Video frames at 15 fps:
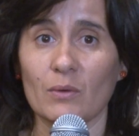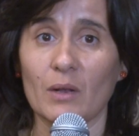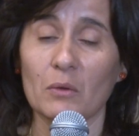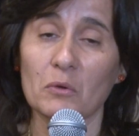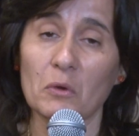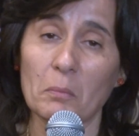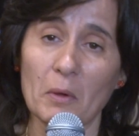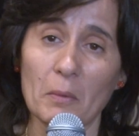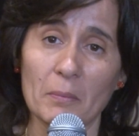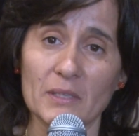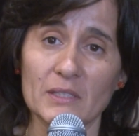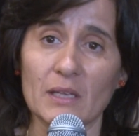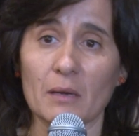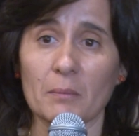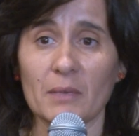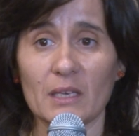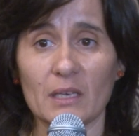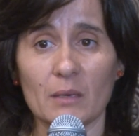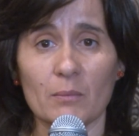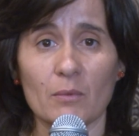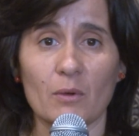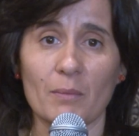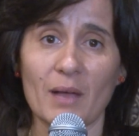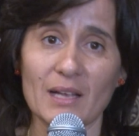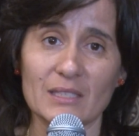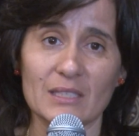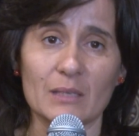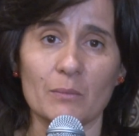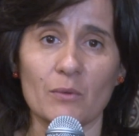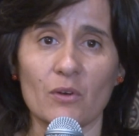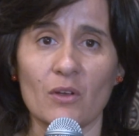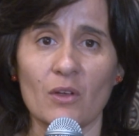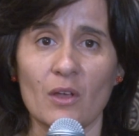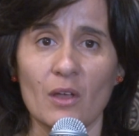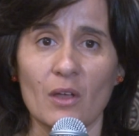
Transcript: alguno puede pensar mínimo máximo,